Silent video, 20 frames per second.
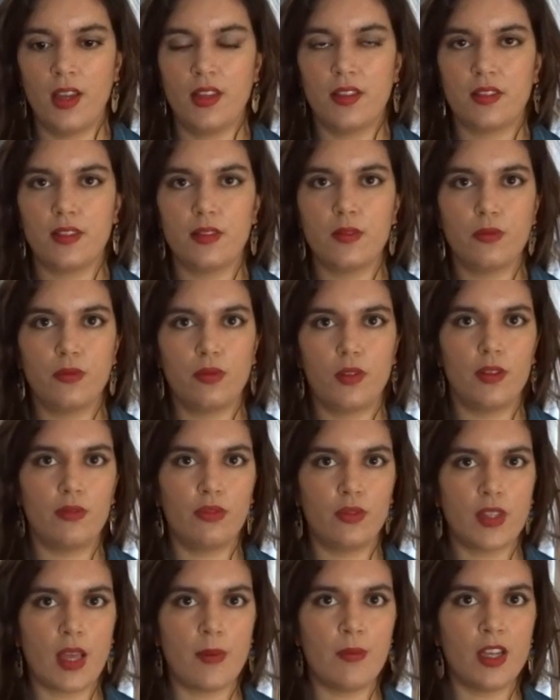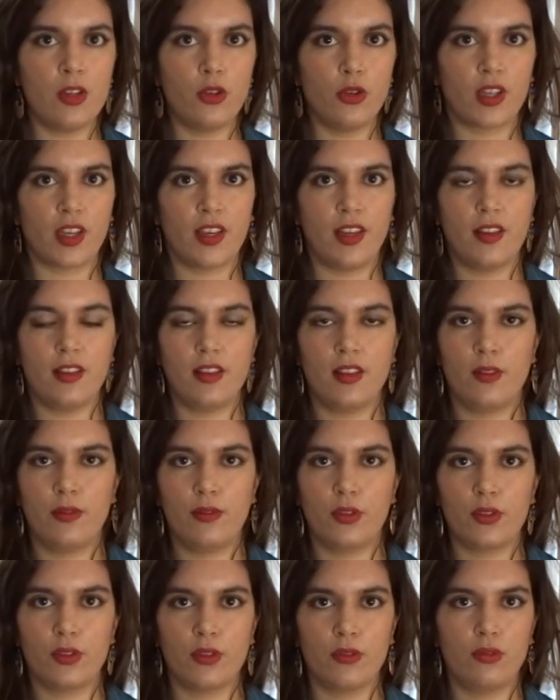Si vous voulez vous améliorer, il
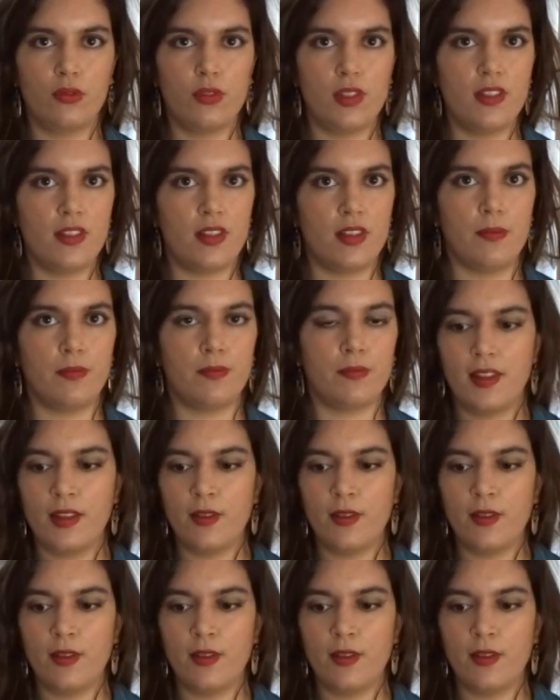faut que vous lisiez.